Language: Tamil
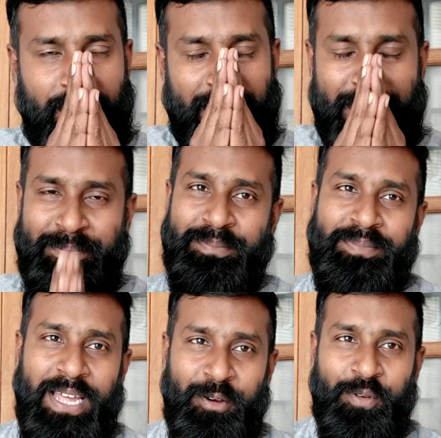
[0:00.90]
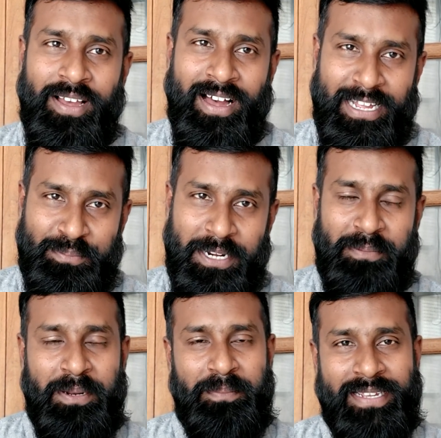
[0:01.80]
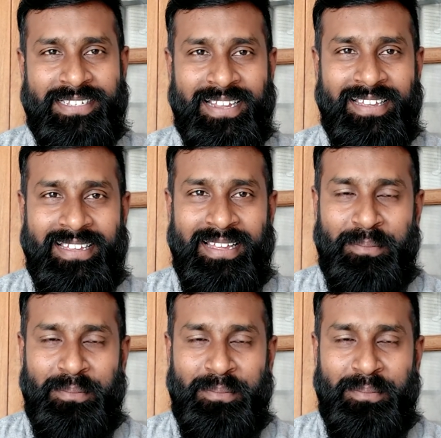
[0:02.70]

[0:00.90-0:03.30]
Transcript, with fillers: வணக்கம் நான் உங்க ஆத்ம நண்பன் பேசுறேன்